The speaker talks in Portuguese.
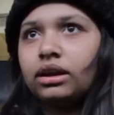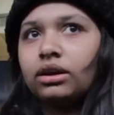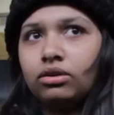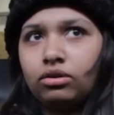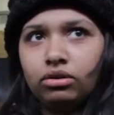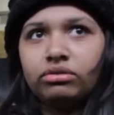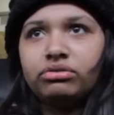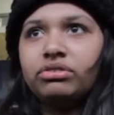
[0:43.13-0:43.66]

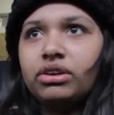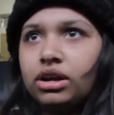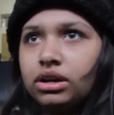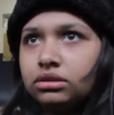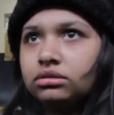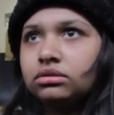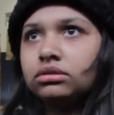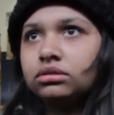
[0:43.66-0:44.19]

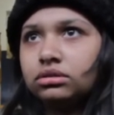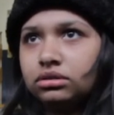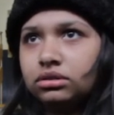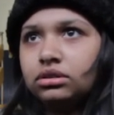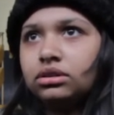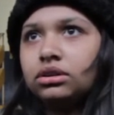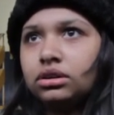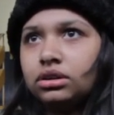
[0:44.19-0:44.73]
Governo?
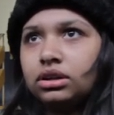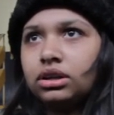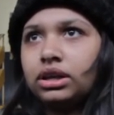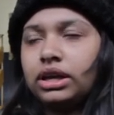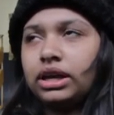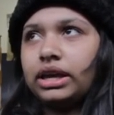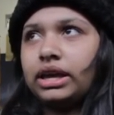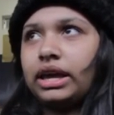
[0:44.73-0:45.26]

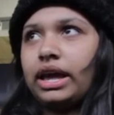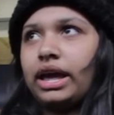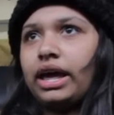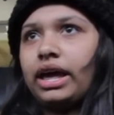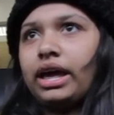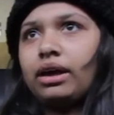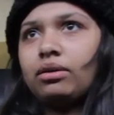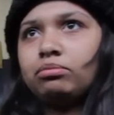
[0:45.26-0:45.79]
que
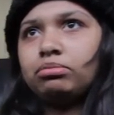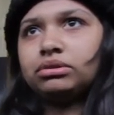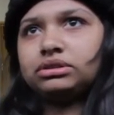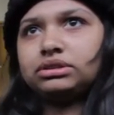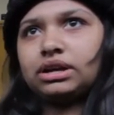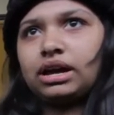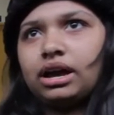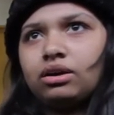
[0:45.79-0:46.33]
quer
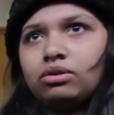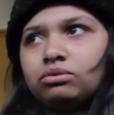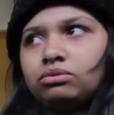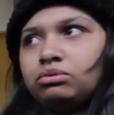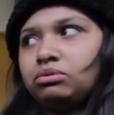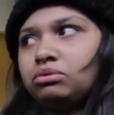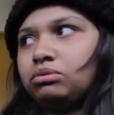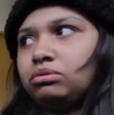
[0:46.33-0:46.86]
botar
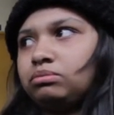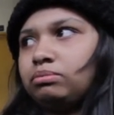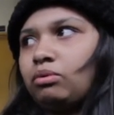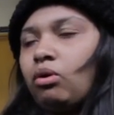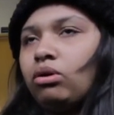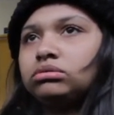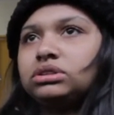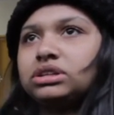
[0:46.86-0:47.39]
um,
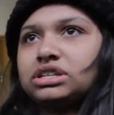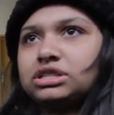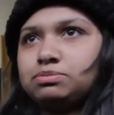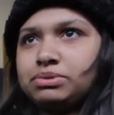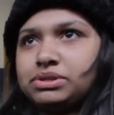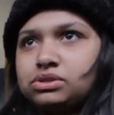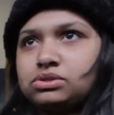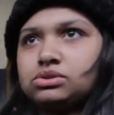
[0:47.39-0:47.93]
outras
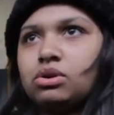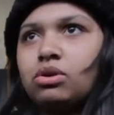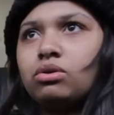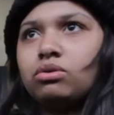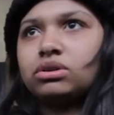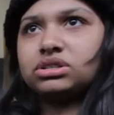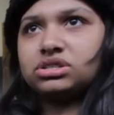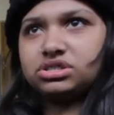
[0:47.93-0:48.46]

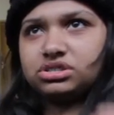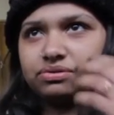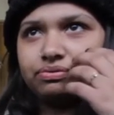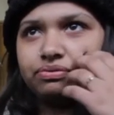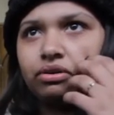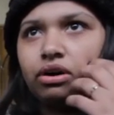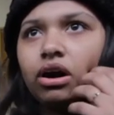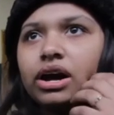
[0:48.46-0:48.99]
pessoas de
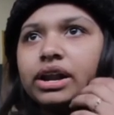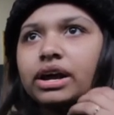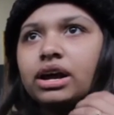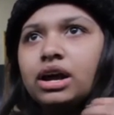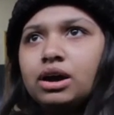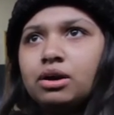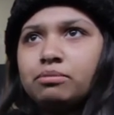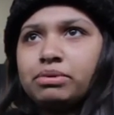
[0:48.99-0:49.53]
fora
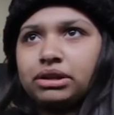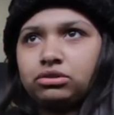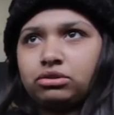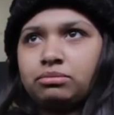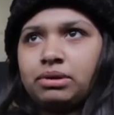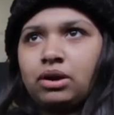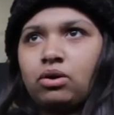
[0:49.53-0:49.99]
para tomar